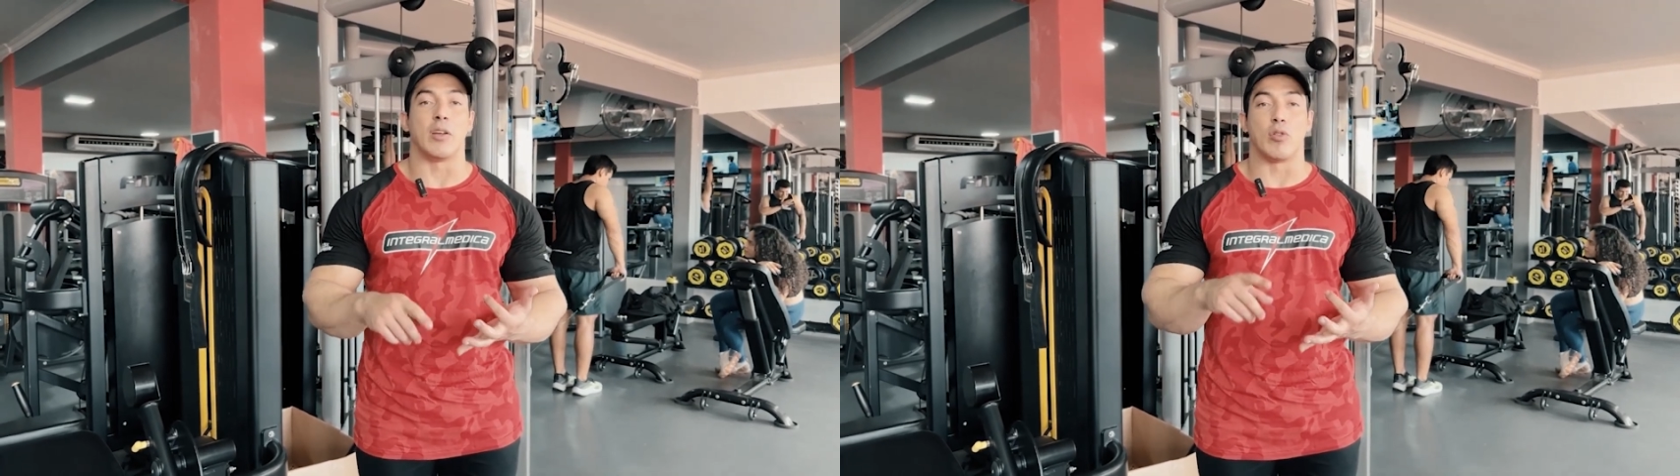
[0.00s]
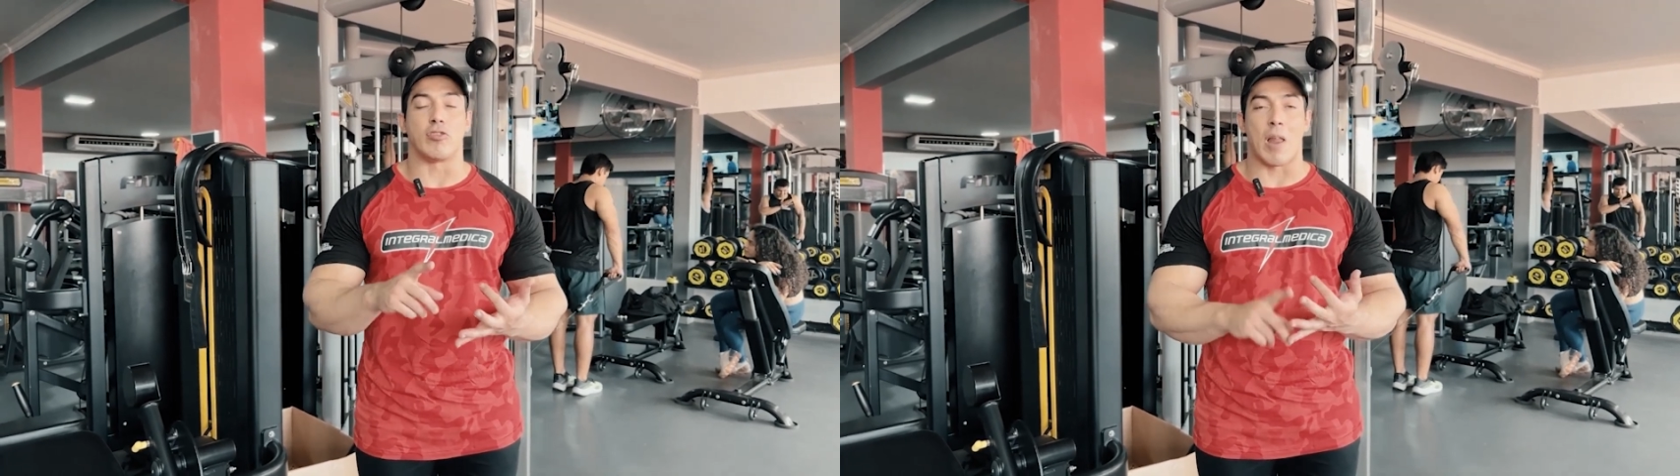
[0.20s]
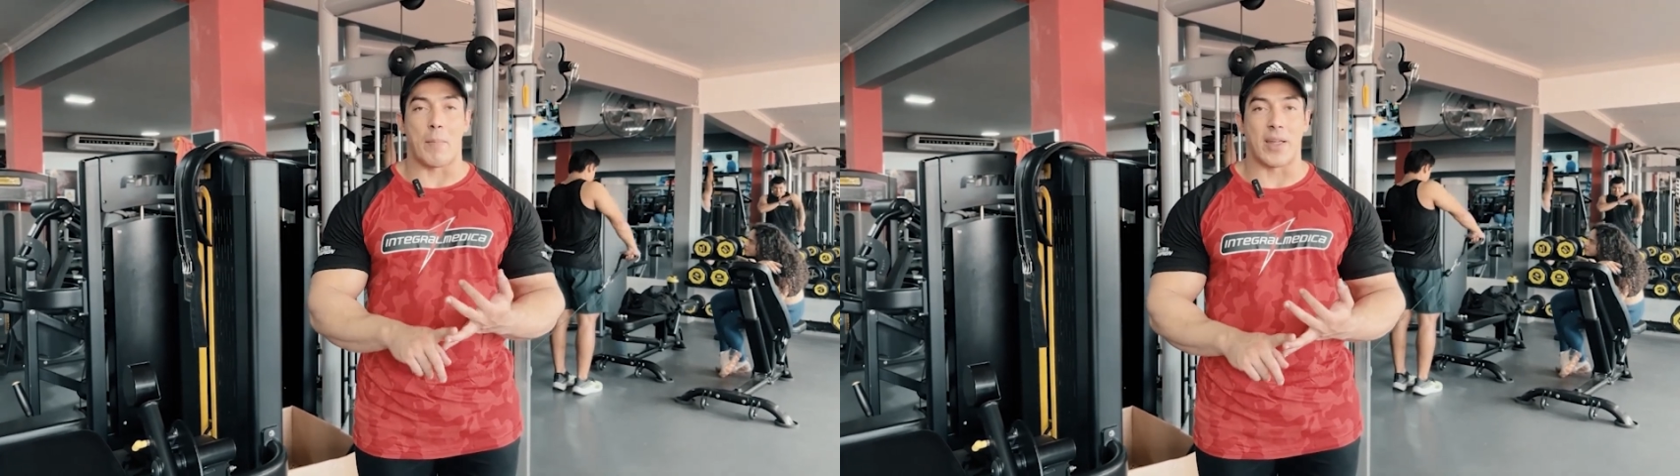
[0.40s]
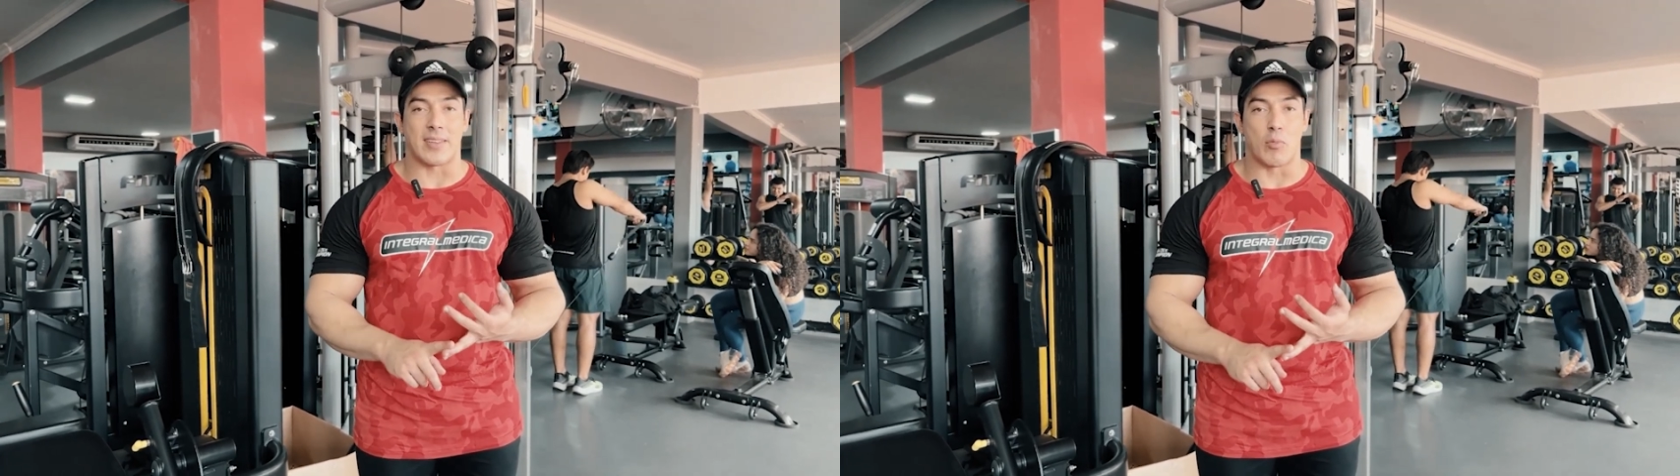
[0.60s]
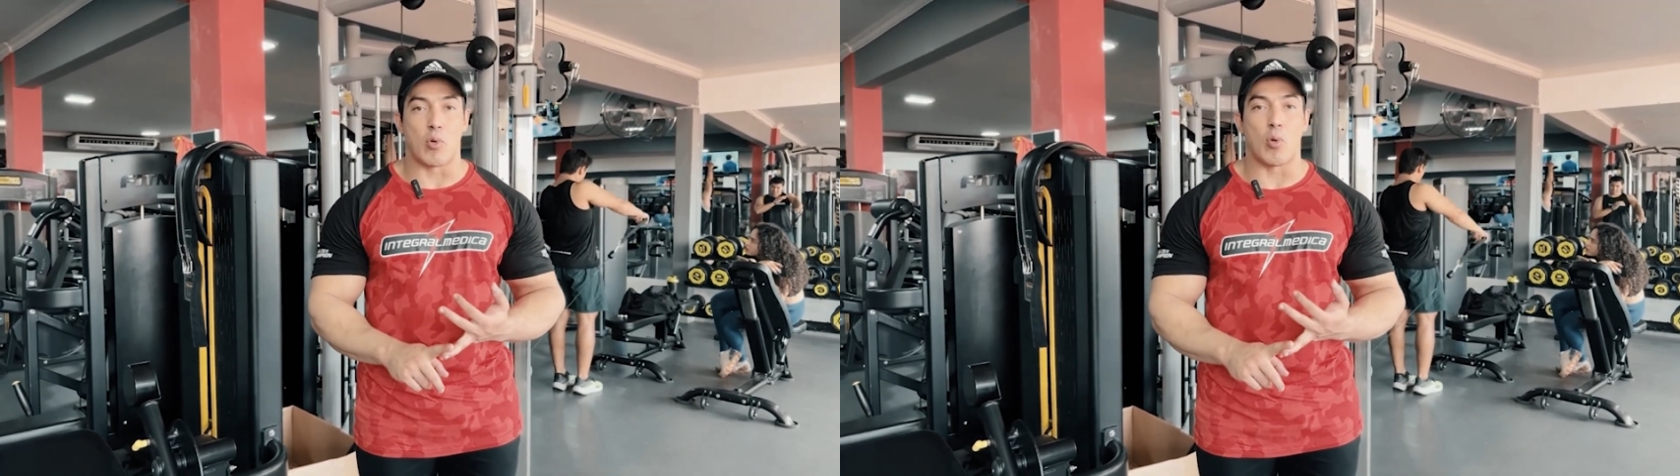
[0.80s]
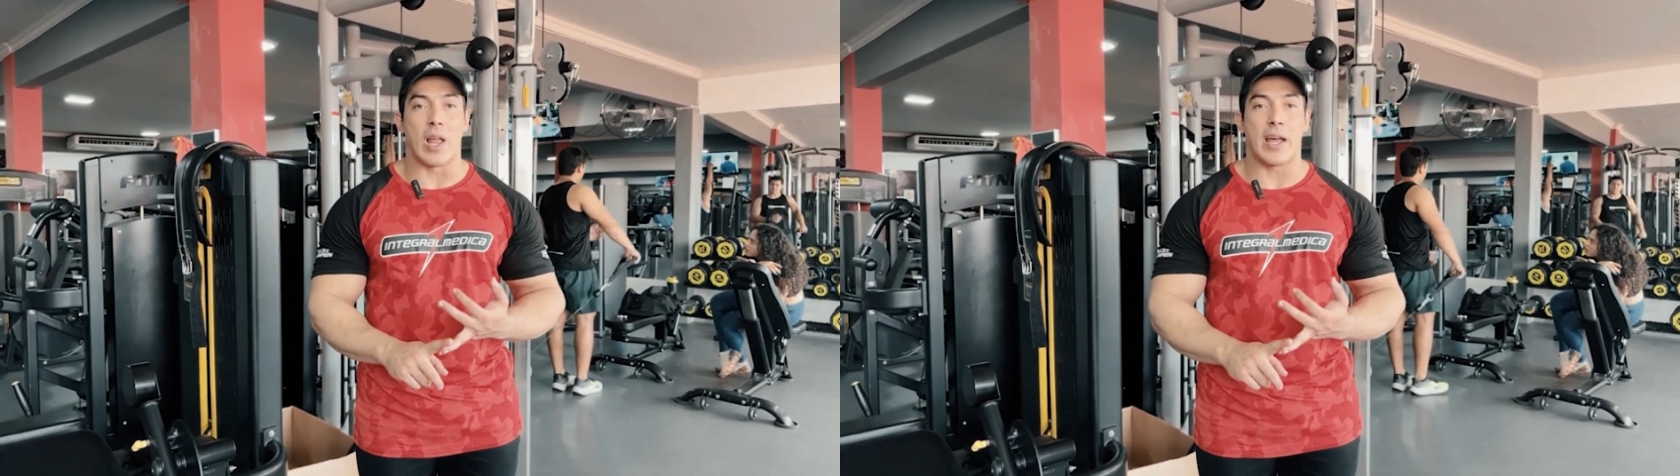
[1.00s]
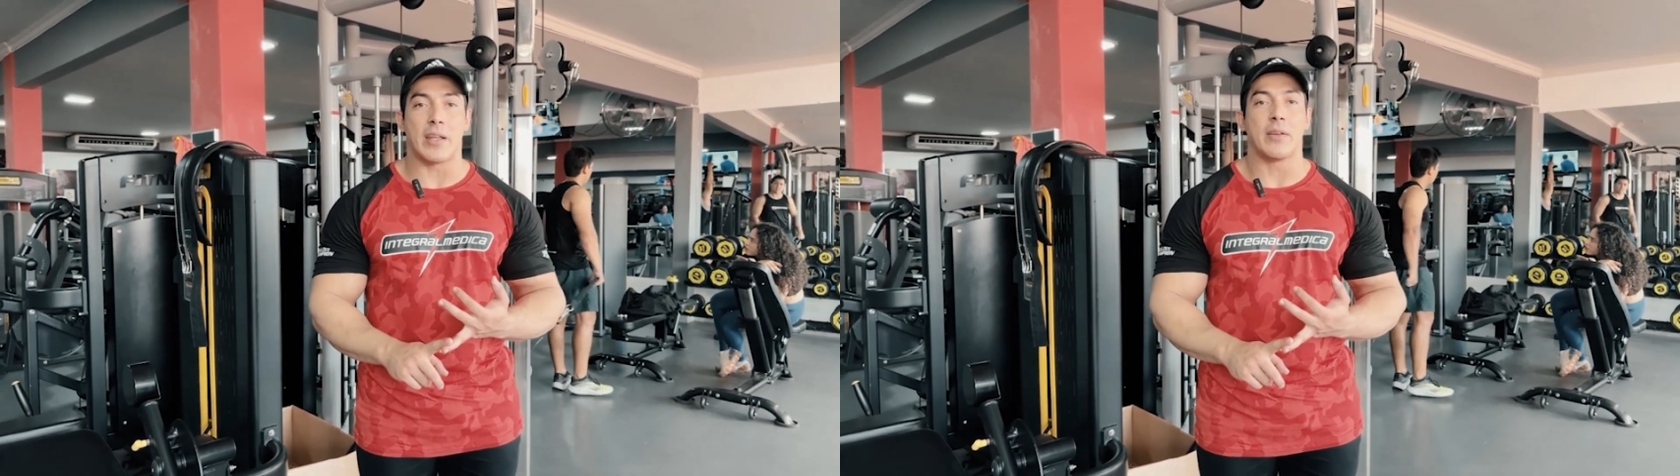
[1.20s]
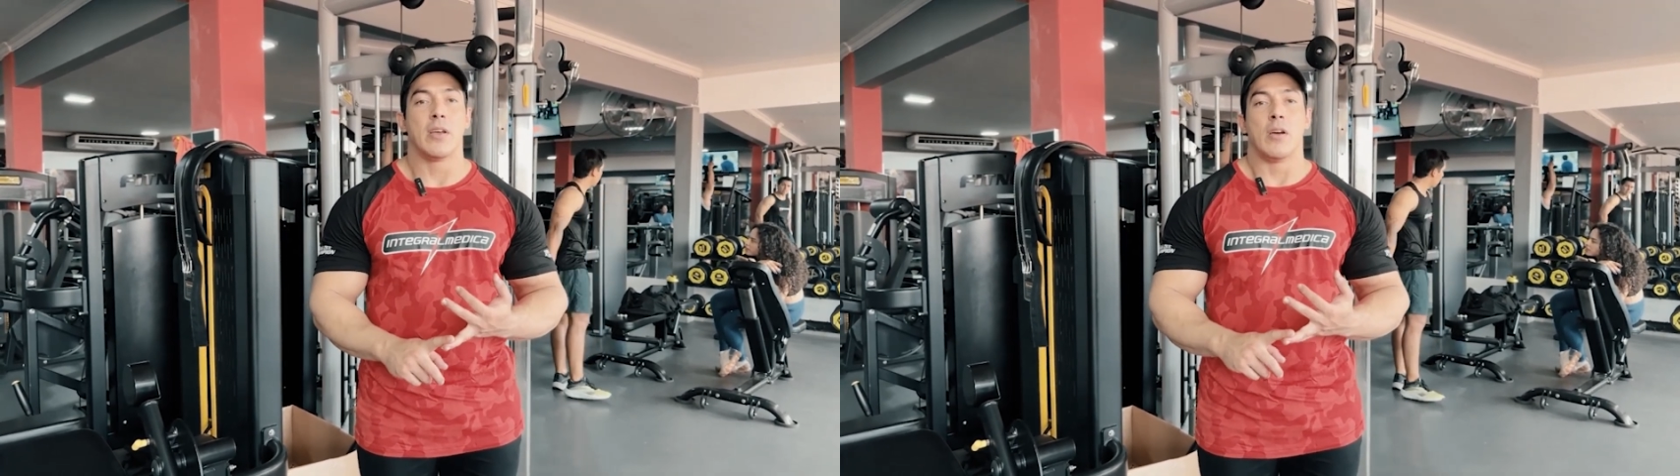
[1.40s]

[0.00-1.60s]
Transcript: incluso las panzas musculares,